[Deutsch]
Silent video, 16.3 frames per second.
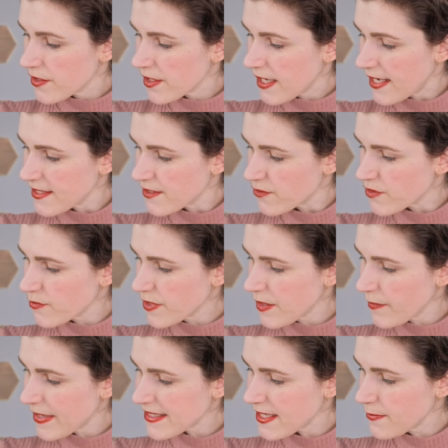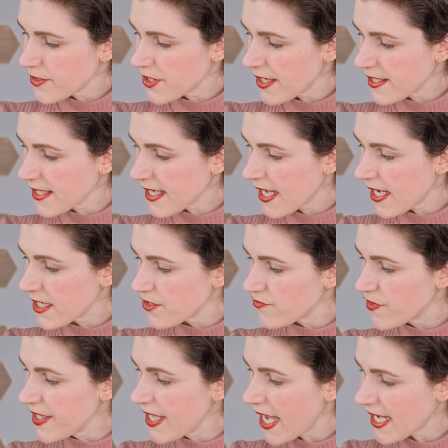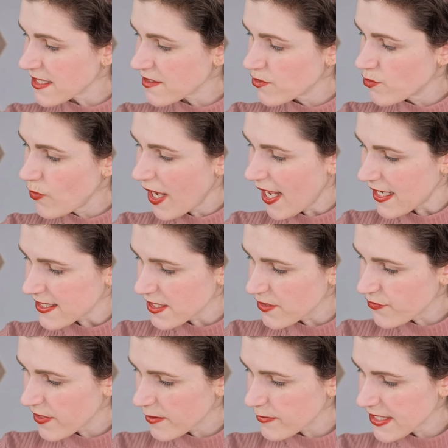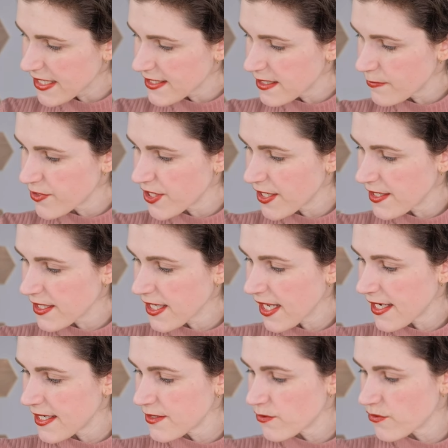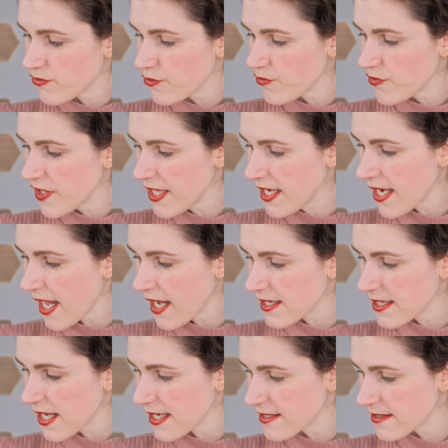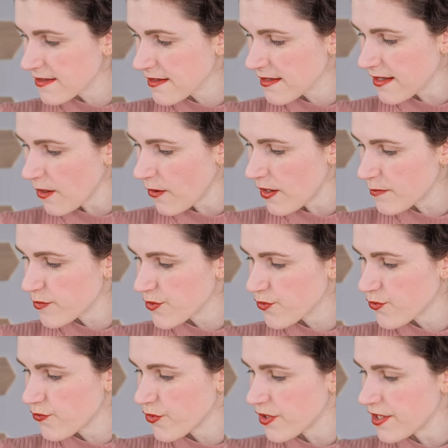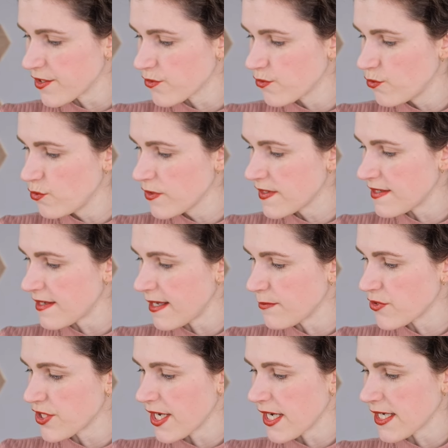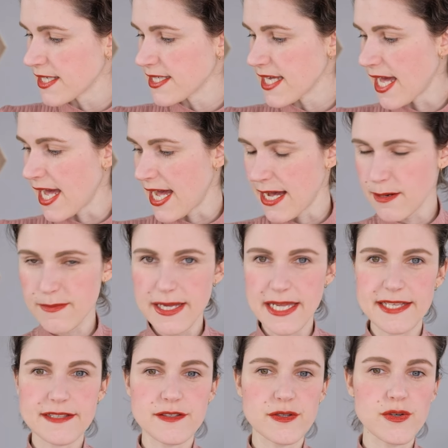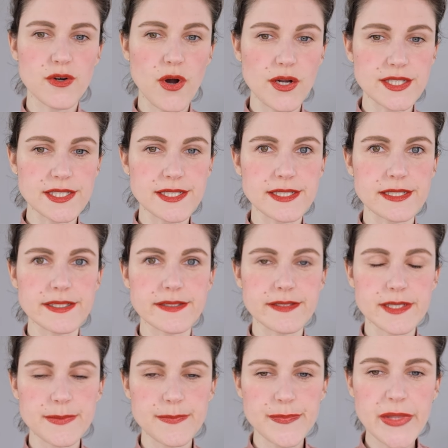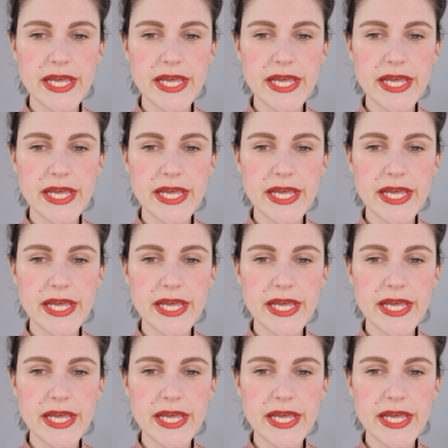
Also zum Thema Selbstständigkeit. Wie hast du angefangen mit der Selbstständigkeit und wie lange hat es gedauert, bis du wirklich gut selbstständig arbeiten konntest?